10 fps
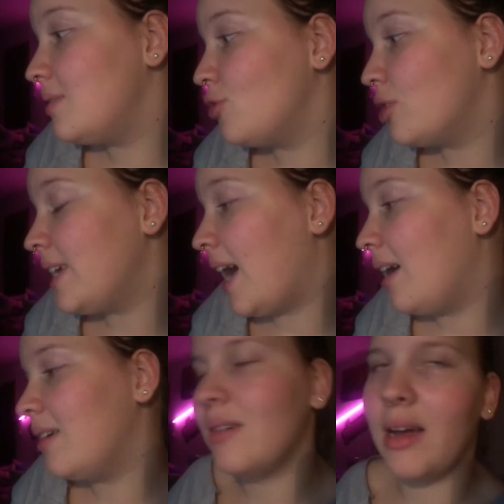wirklich
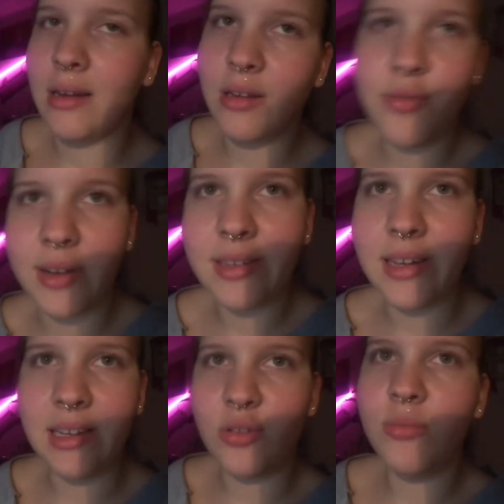angefasst,
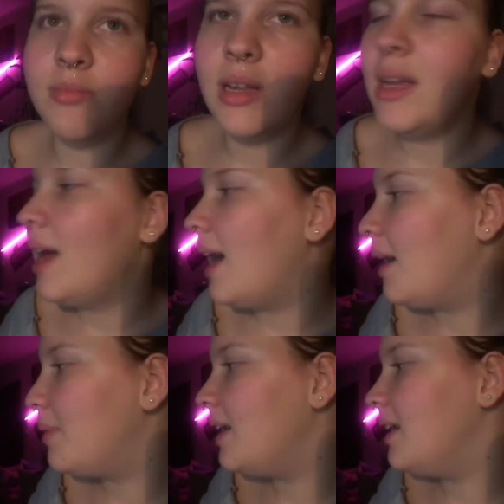klingt dumm.
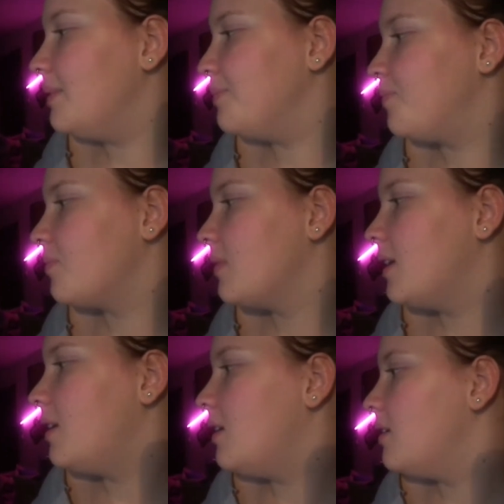Aber ähm,
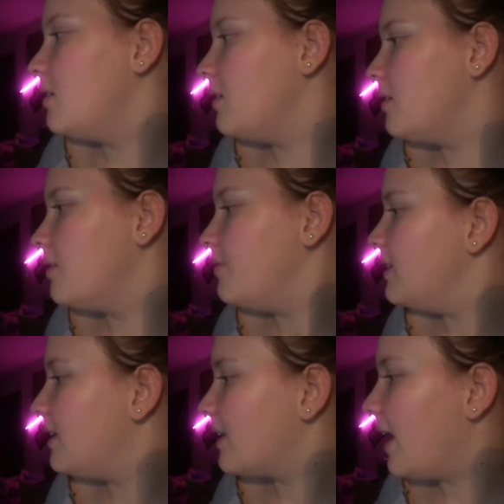wie
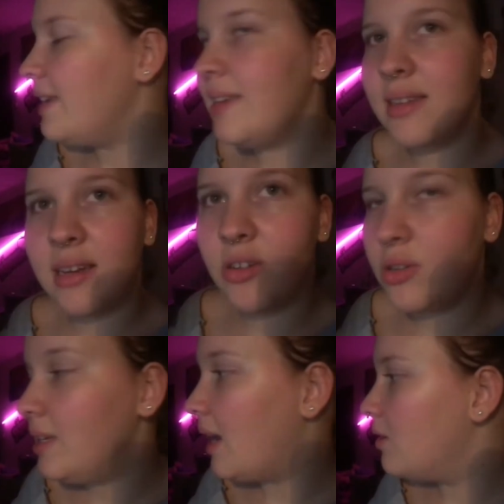gesagt, einige Sachen noch
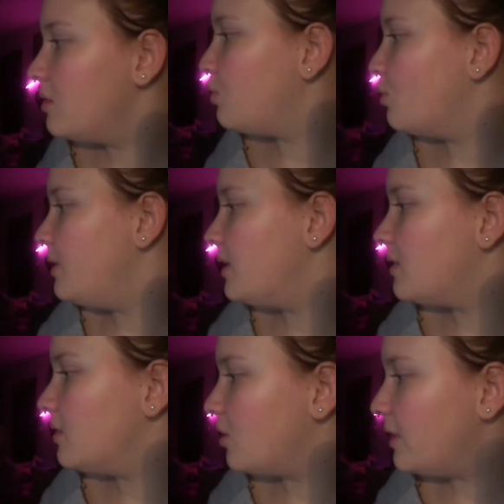nicht
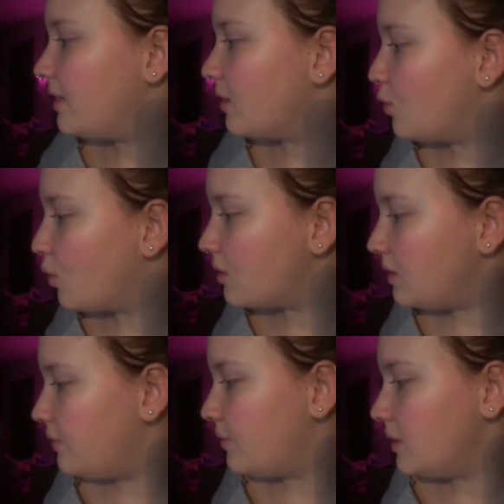ausprobiert, noch nicht geguckt,
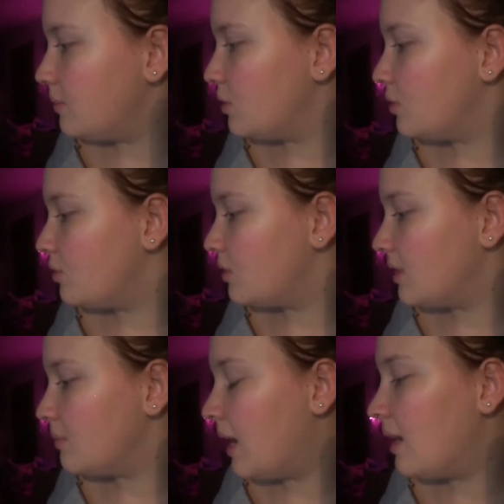die Filme und
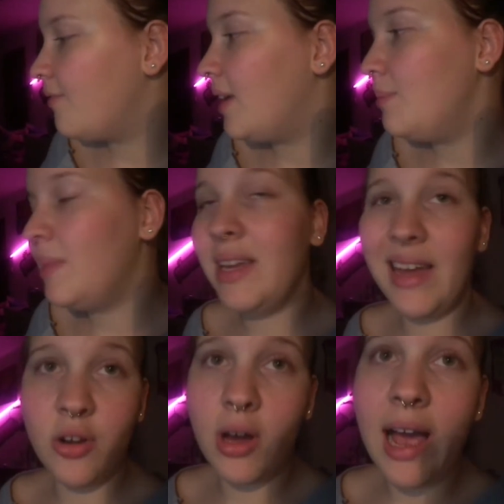gemacht, weil mir
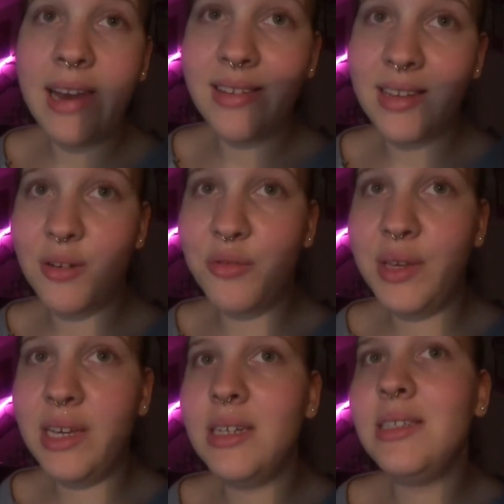ja noch eine Sache
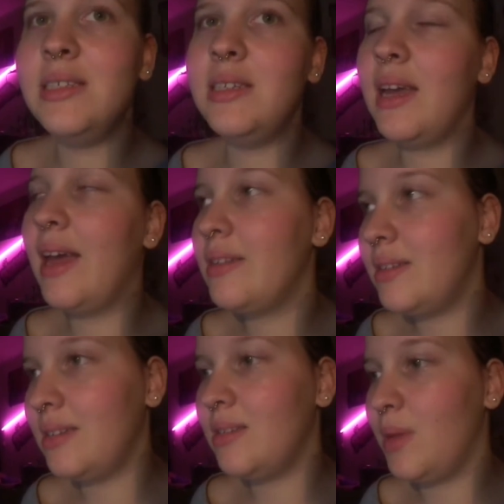fehlt, die erst
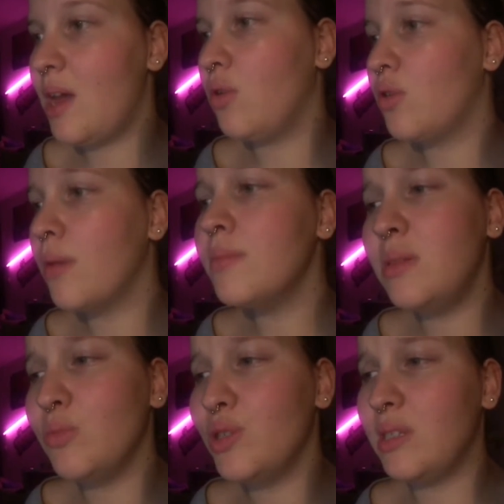jetzt im Januar kommt.
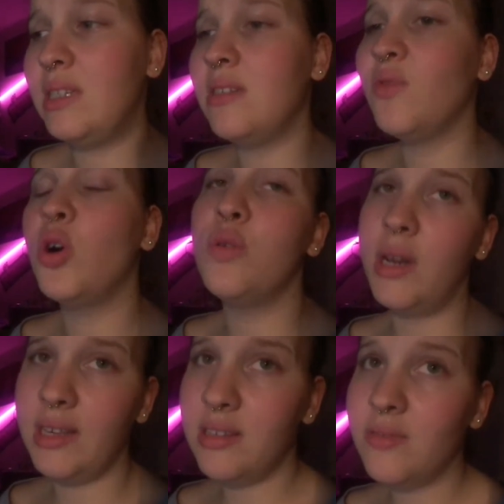Die müsste diese Woche oder
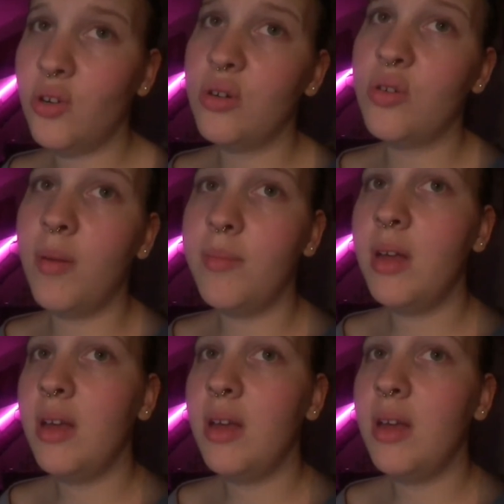nächste Woche kommen.